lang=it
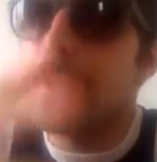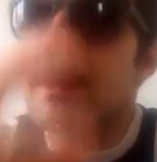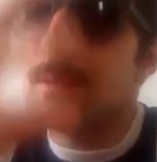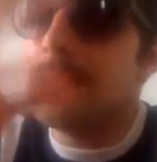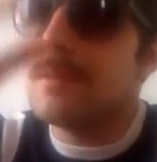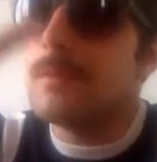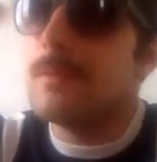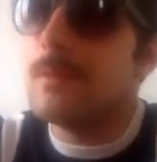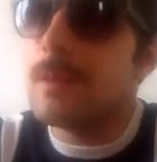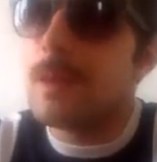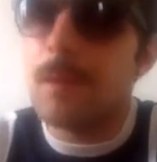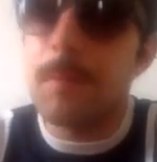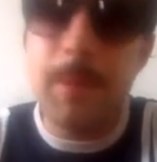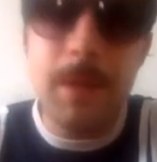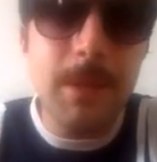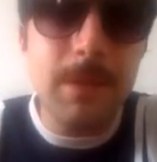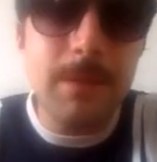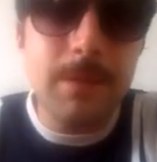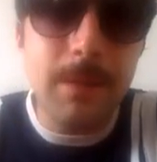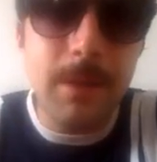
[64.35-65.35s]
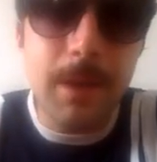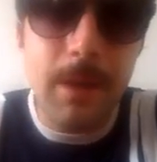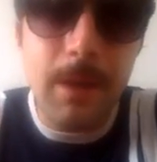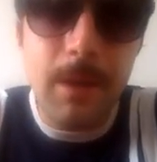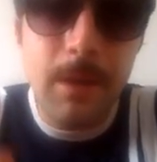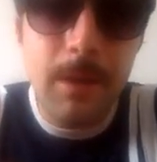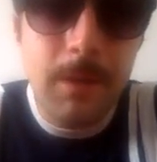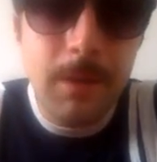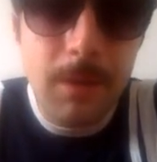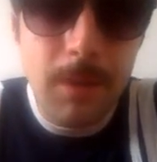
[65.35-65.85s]

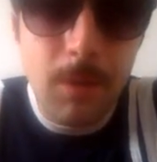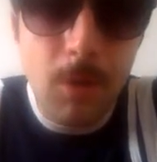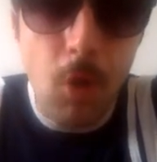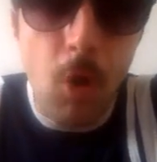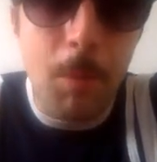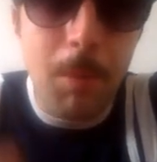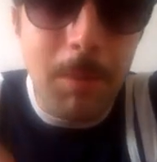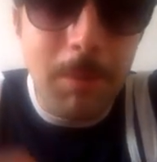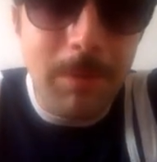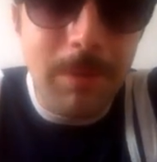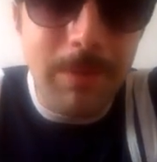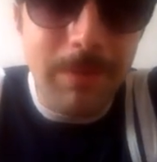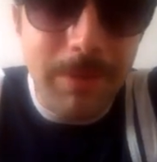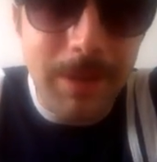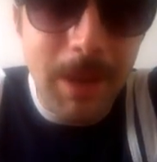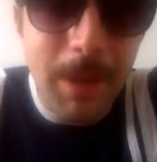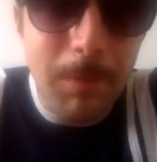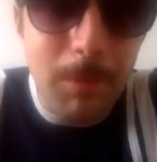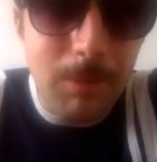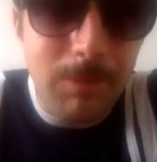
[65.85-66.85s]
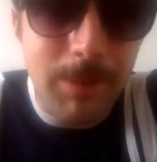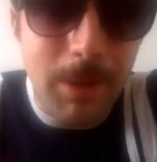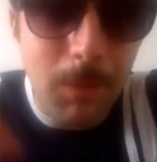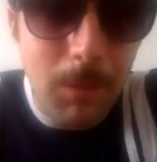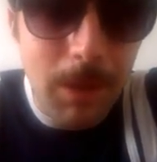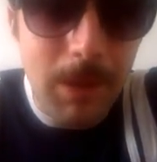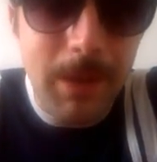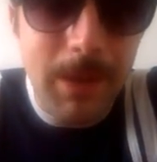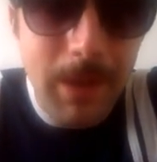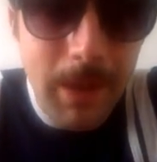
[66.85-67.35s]
artisticamente come vivremo fra
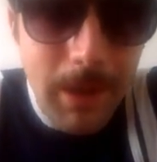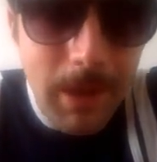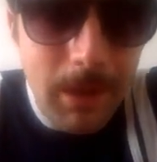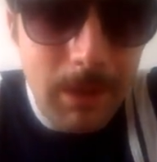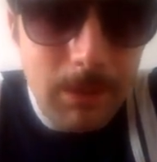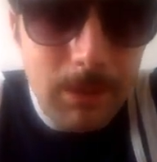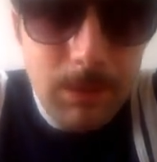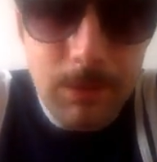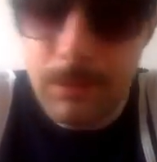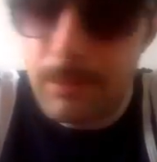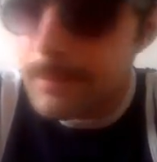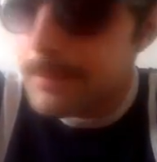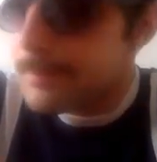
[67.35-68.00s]
qualche anno.